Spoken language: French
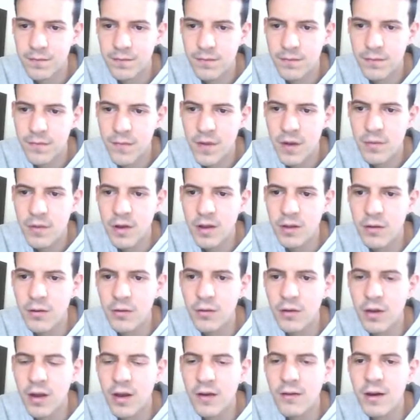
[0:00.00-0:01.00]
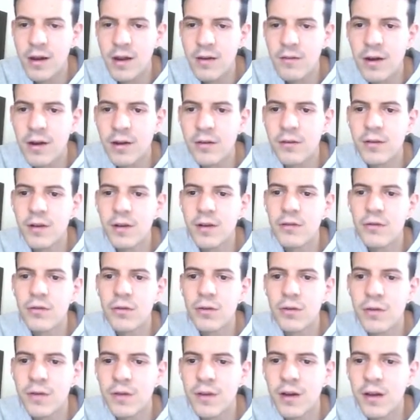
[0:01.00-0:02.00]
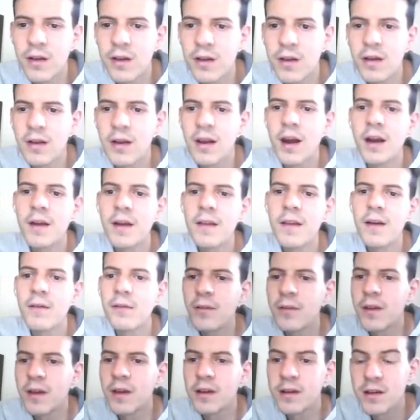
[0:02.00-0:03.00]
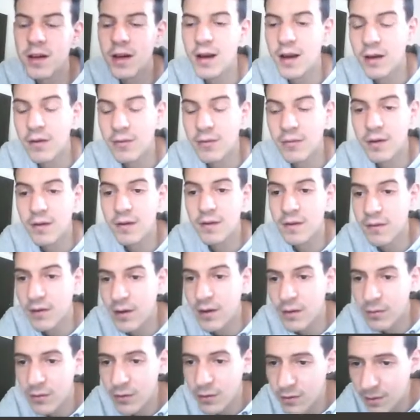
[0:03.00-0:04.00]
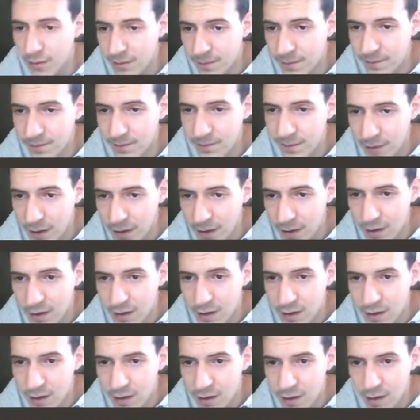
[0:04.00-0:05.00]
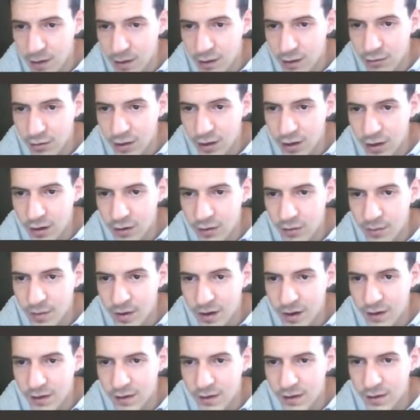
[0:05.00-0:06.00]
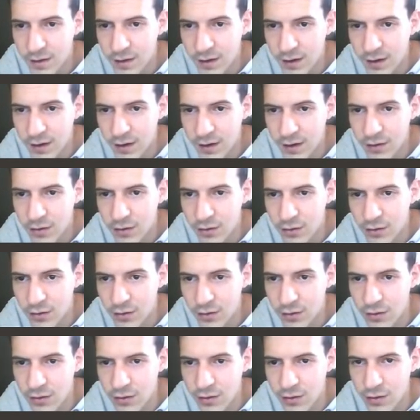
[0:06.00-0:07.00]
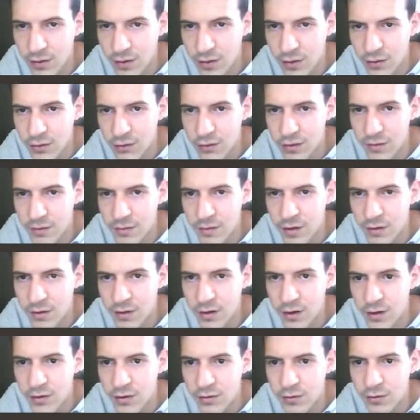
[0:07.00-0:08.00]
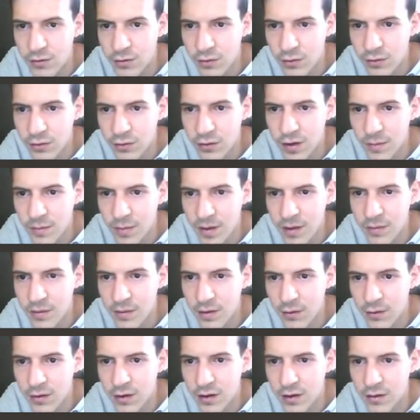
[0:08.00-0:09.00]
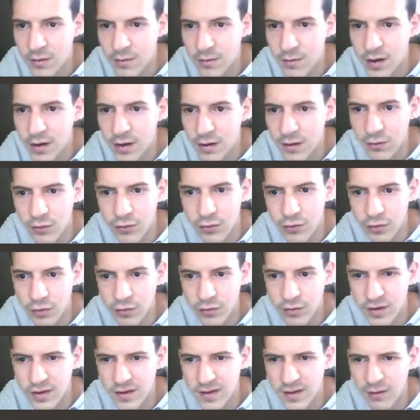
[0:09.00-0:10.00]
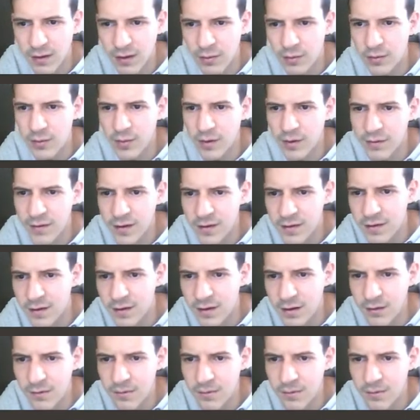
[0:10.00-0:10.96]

Et maintenant, le cavalier va rentrer sur E5 et il a un avantage clair. Bah, c'est vraiment... Euh, j'ai joué quelques parties, certaines que, j'ai mis en ligne, d'autres que je n'ai pas mis en ligne, mais aujourd'hui, c'est vraiment pas facile.